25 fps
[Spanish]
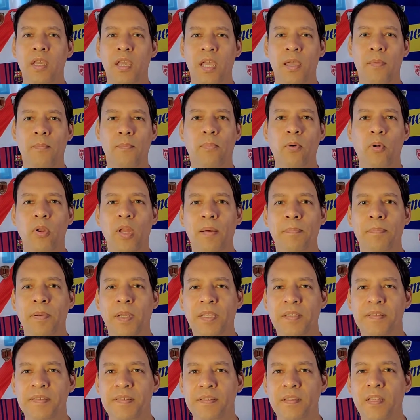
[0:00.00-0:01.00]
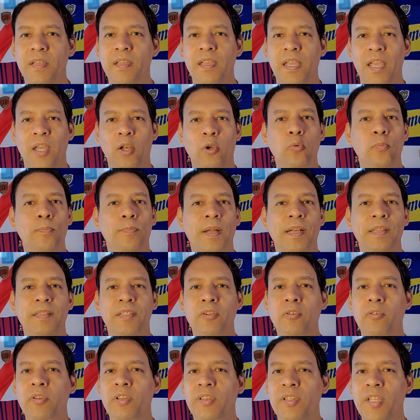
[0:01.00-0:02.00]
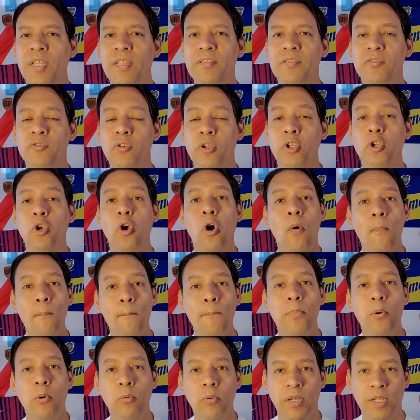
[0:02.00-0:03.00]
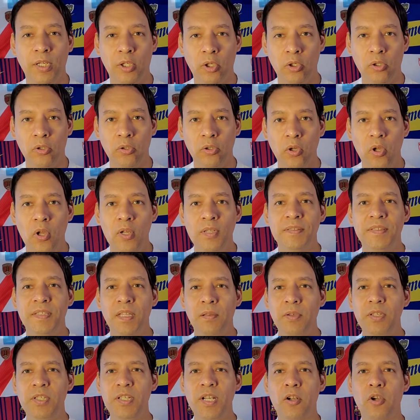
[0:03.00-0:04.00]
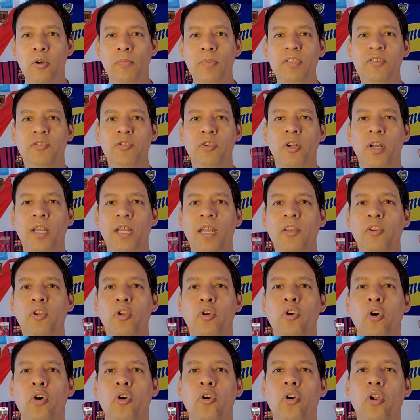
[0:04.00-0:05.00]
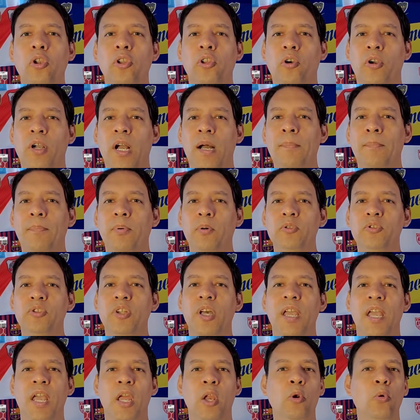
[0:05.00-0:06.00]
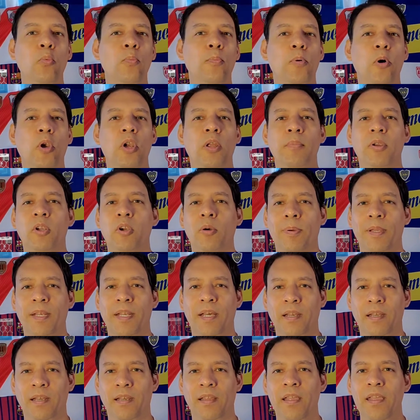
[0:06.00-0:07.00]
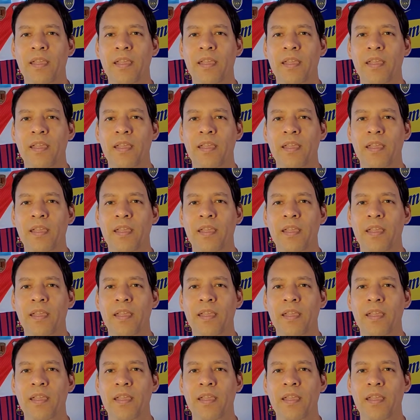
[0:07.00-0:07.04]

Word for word: En Budapest, en un partido intenso y con público, Sevilla comenzó ganando con gol de Ocampos en un polémico penal.